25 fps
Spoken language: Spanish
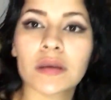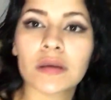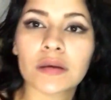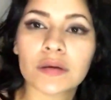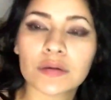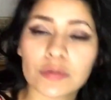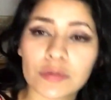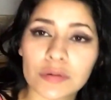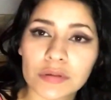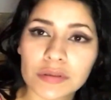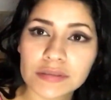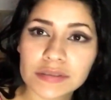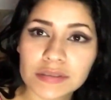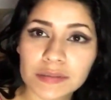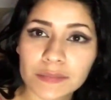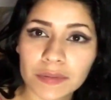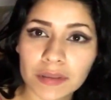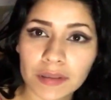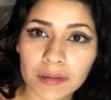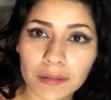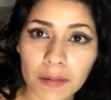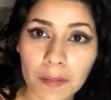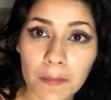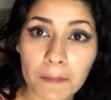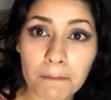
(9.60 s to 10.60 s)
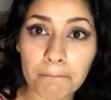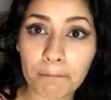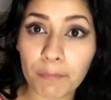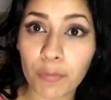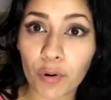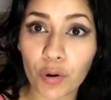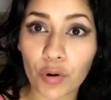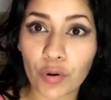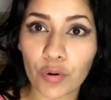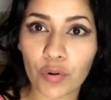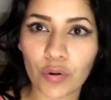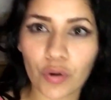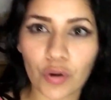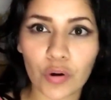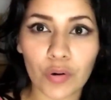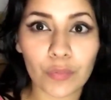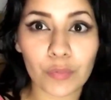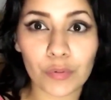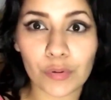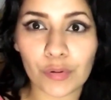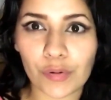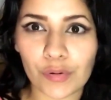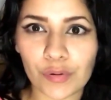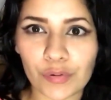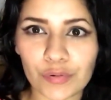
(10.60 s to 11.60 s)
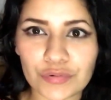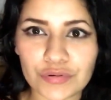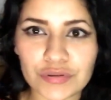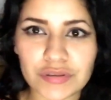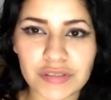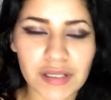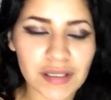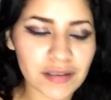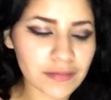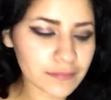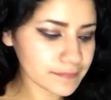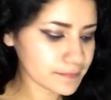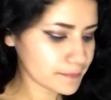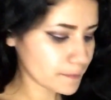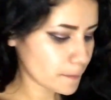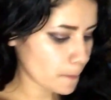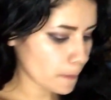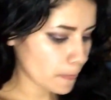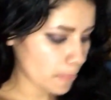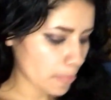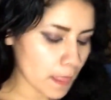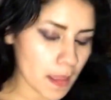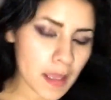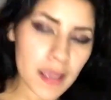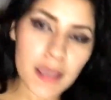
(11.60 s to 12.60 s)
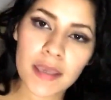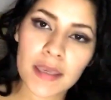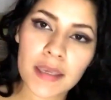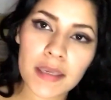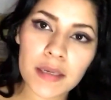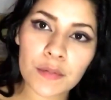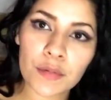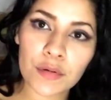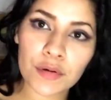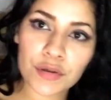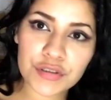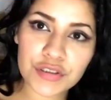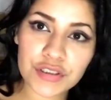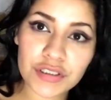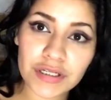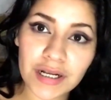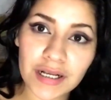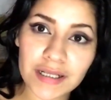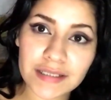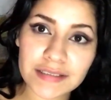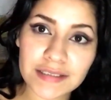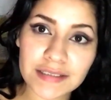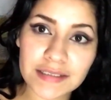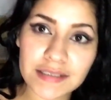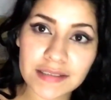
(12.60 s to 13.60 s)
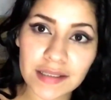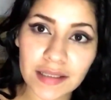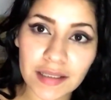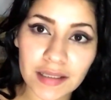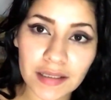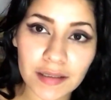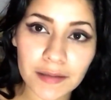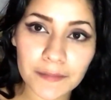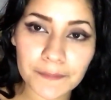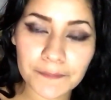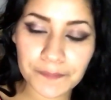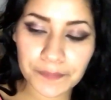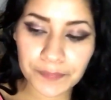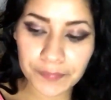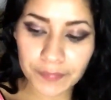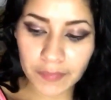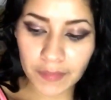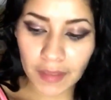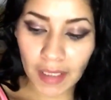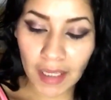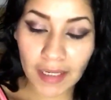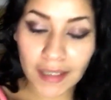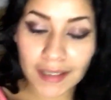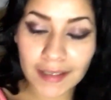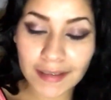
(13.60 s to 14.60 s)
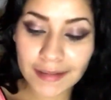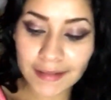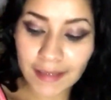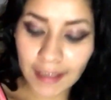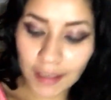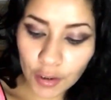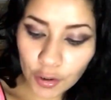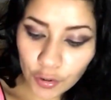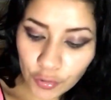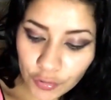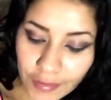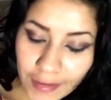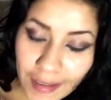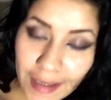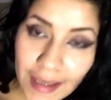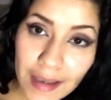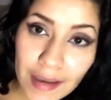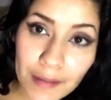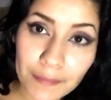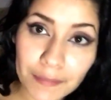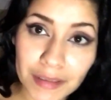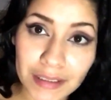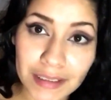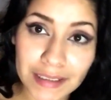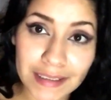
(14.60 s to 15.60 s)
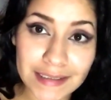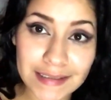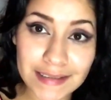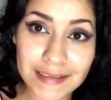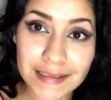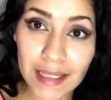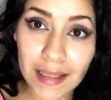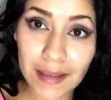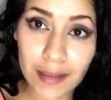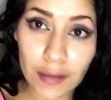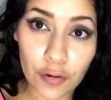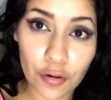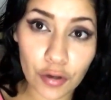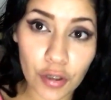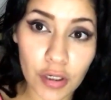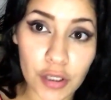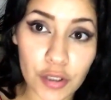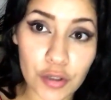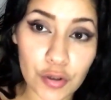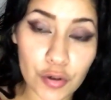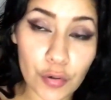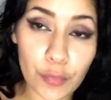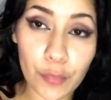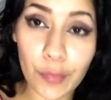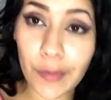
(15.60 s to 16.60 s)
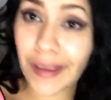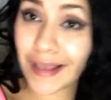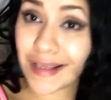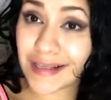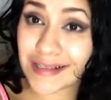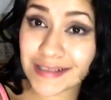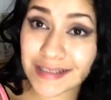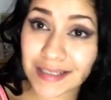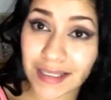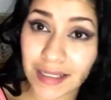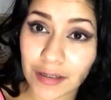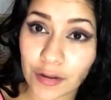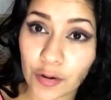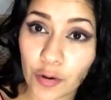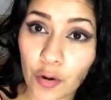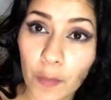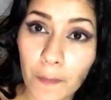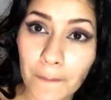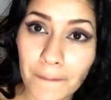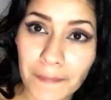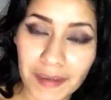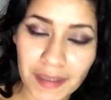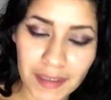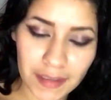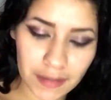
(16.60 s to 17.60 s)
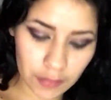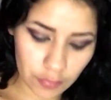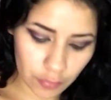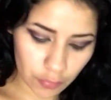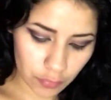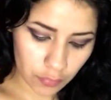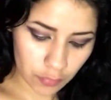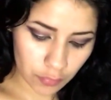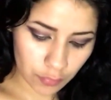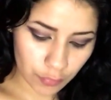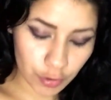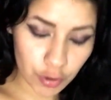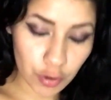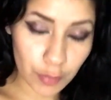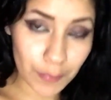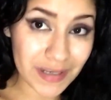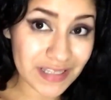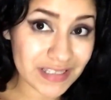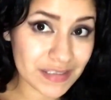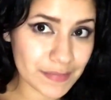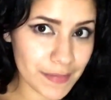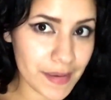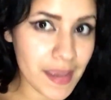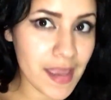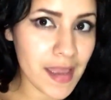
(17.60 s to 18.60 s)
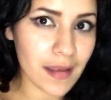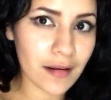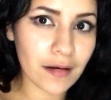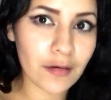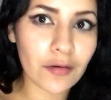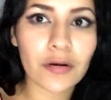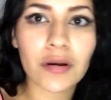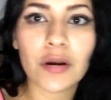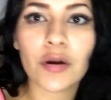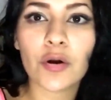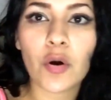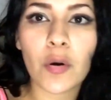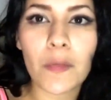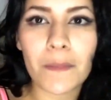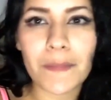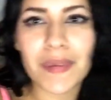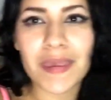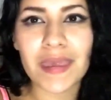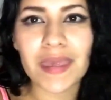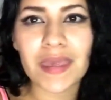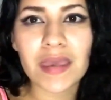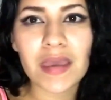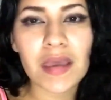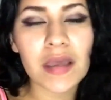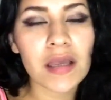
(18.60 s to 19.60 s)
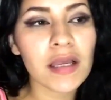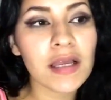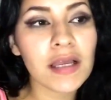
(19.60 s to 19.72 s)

creo que se miraba un poco borrosa. Y bueno chicas, este, aquí tengo ya mi lista de lo que yo voy a estar comiendo. Bueno, más bien lo que comí